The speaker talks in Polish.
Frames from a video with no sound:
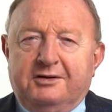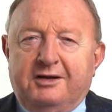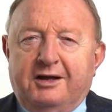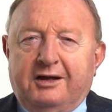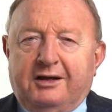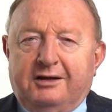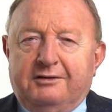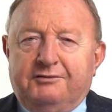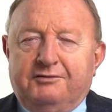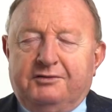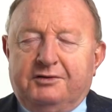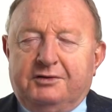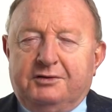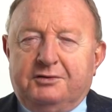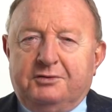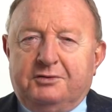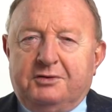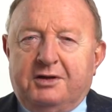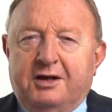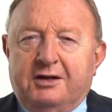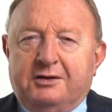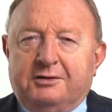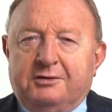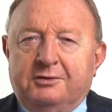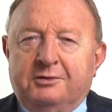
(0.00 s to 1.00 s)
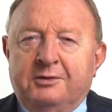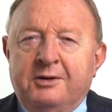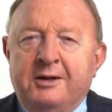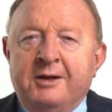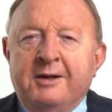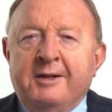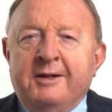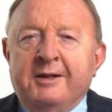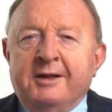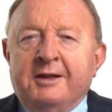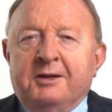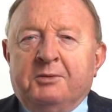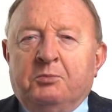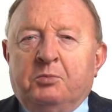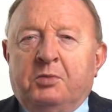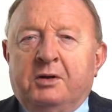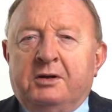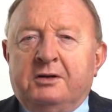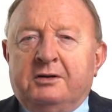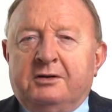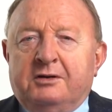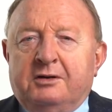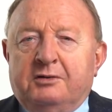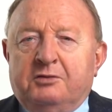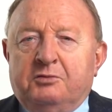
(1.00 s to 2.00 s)
narewiduje, tu
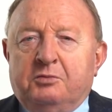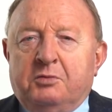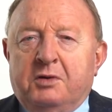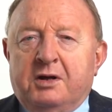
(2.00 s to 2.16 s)
będą